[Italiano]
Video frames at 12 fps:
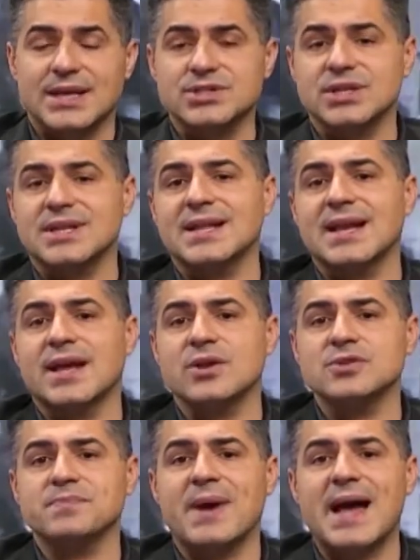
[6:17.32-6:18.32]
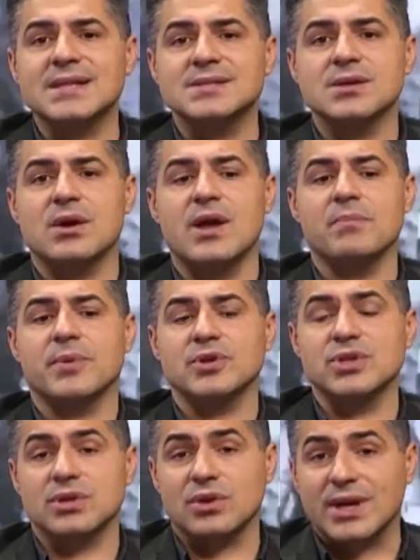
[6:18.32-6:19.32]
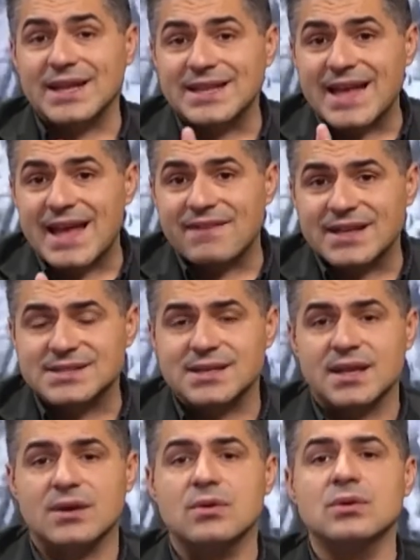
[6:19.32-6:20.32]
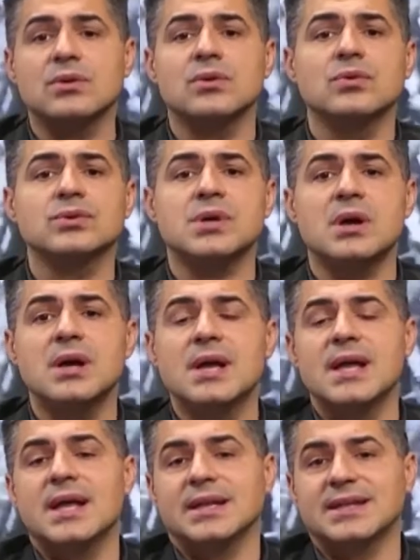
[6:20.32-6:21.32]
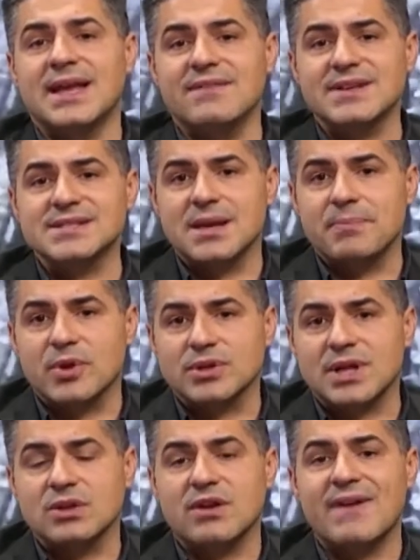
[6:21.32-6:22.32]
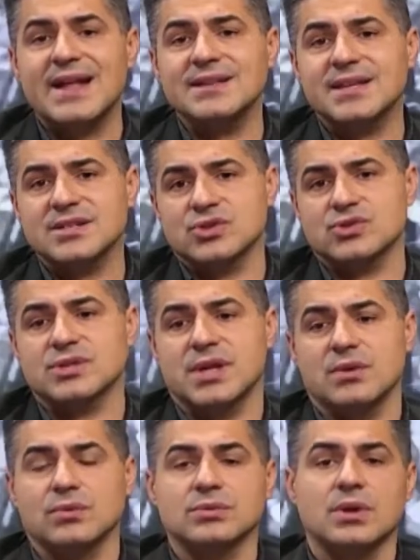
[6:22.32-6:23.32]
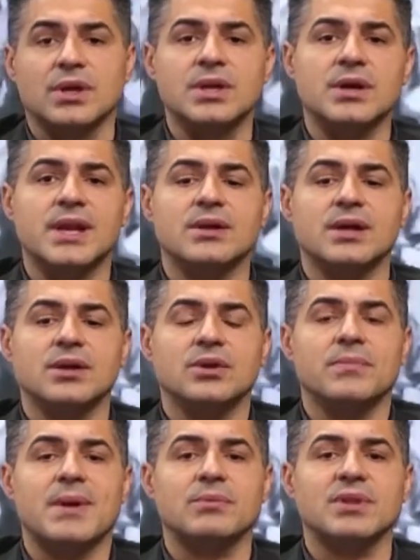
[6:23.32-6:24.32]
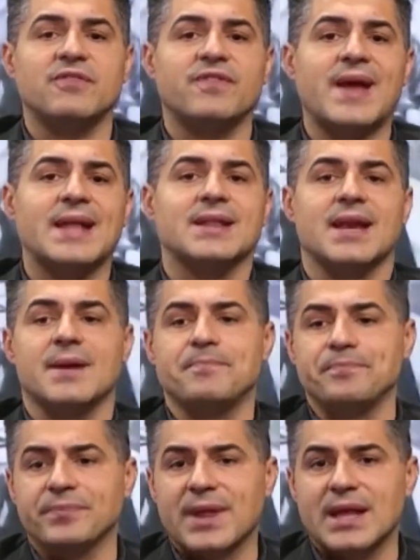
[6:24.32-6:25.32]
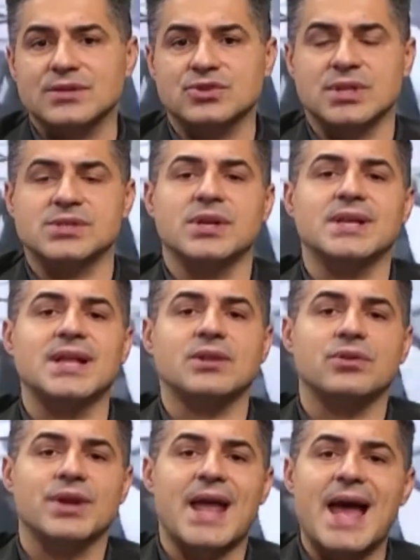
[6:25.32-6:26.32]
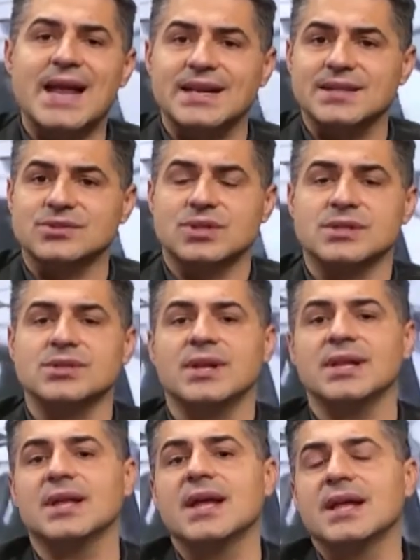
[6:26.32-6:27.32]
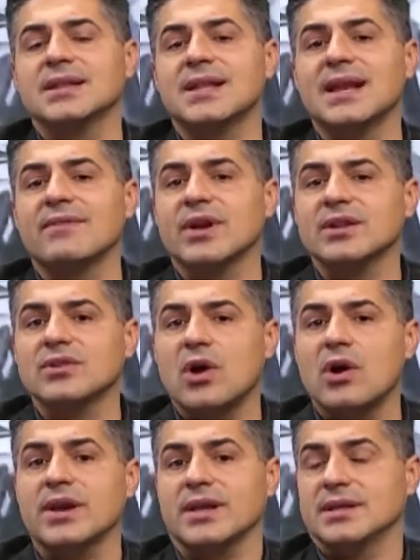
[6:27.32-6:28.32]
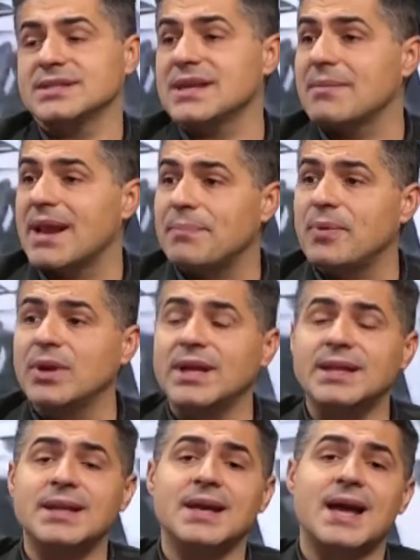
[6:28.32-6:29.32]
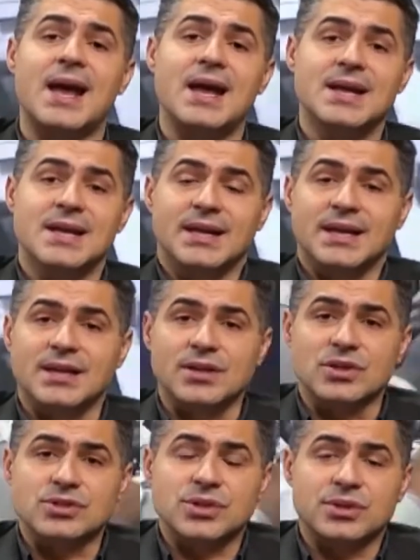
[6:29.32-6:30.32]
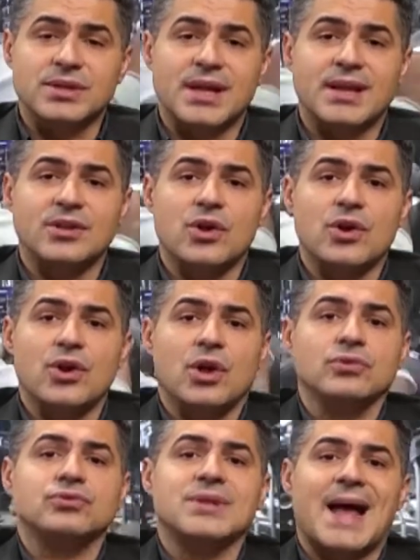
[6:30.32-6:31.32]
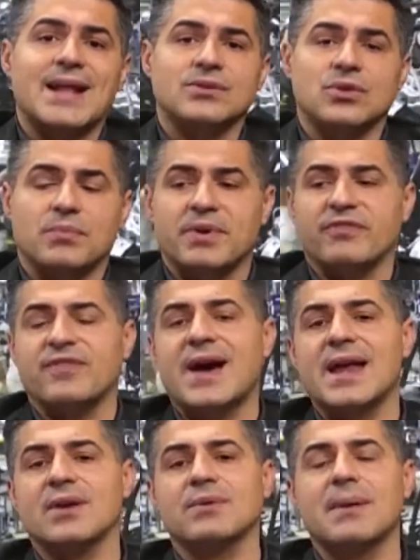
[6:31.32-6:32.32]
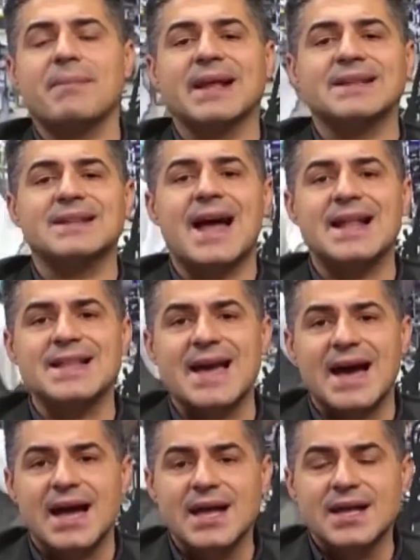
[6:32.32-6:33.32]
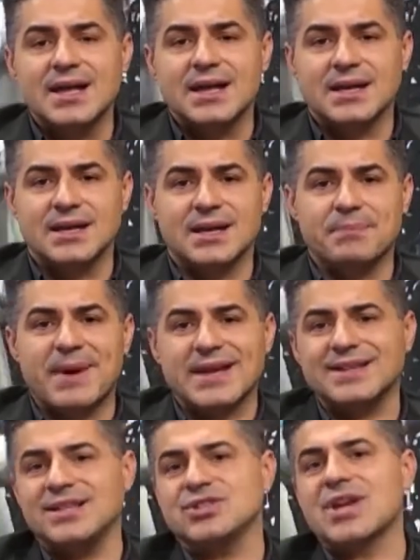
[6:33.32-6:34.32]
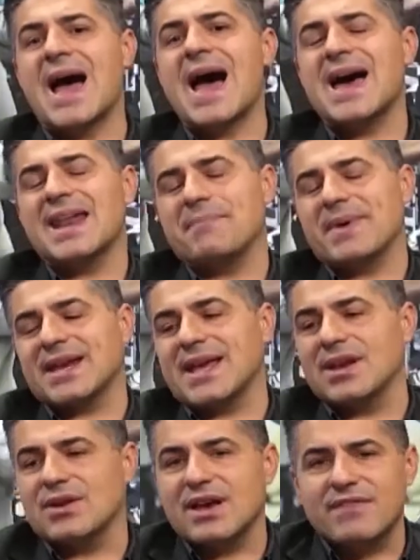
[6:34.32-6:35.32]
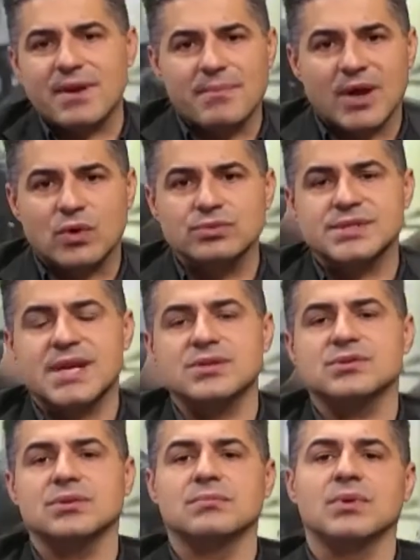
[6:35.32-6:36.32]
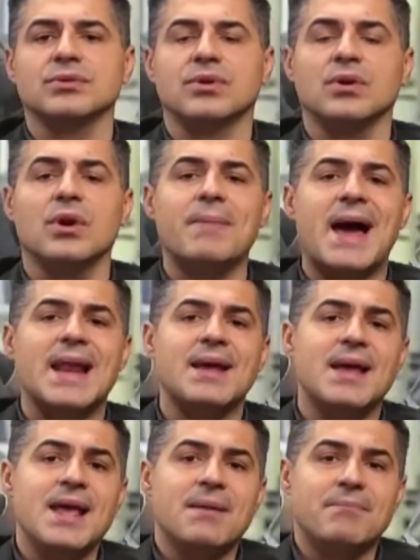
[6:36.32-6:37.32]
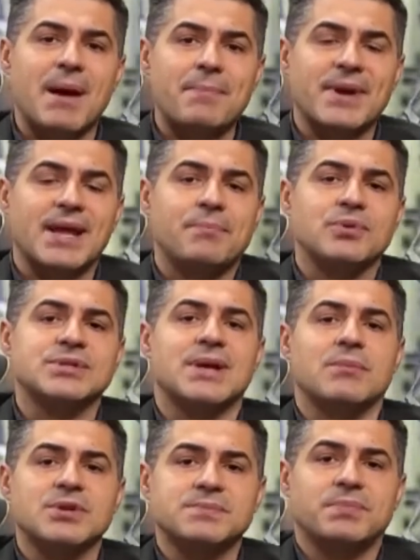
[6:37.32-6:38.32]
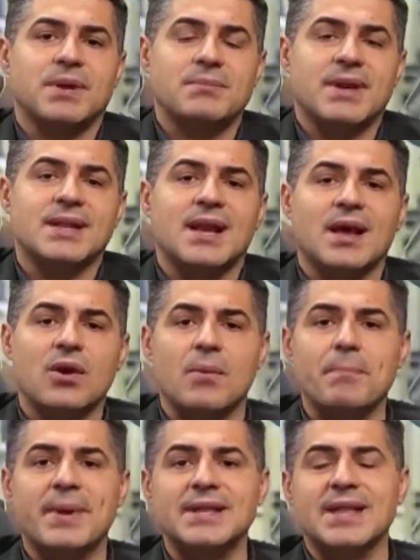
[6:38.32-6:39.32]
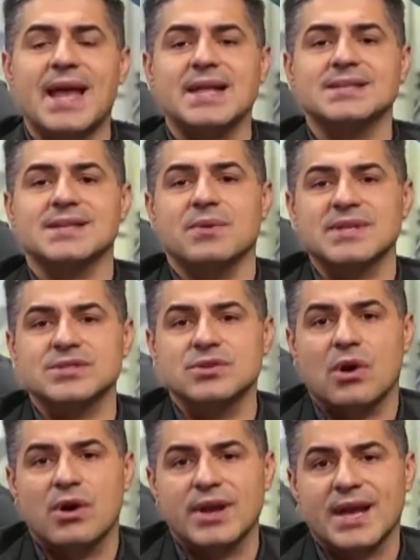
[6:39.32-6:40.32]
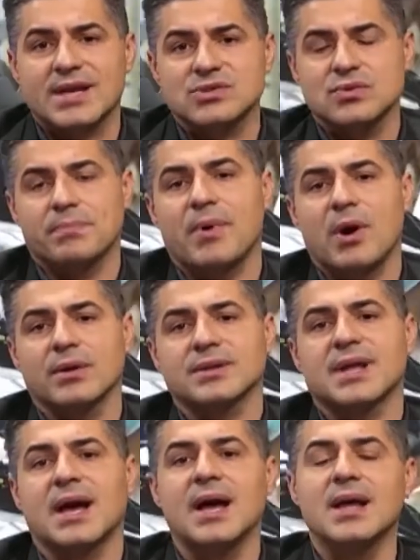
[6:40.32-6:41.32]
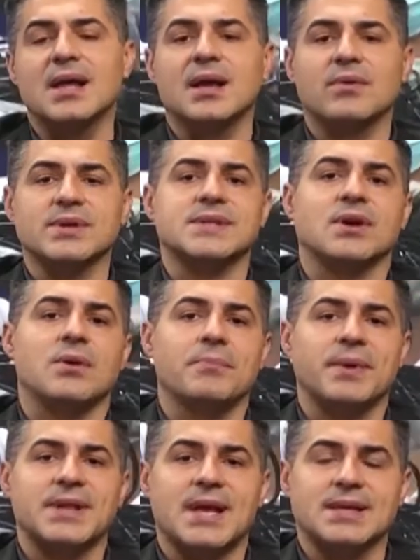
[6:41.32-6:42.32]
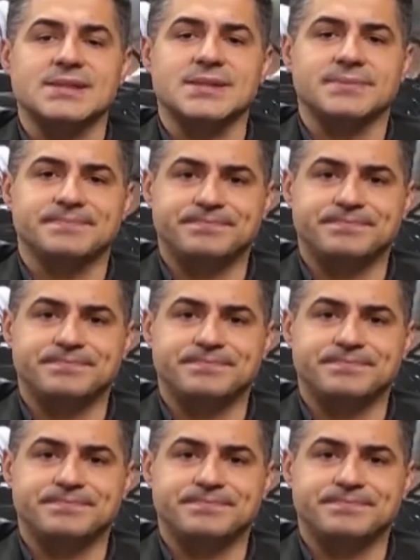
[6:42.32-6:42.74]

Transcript: la città dell'aerospazio, è un progetto che deve essere concluso, deve essere portato avanti e sostenuto. Io credo che noi dobbiamo difendere associazioni datoriali, associazioni dei lavoratori, insieme alla politica, il nostro territorio non tanto per fare una battaglia eh, partigiana perché mm. non avrebbe alcun senso in un mondo globale, ma perché possiamo esprimere delle competenze, una storia che supporta queste competenze.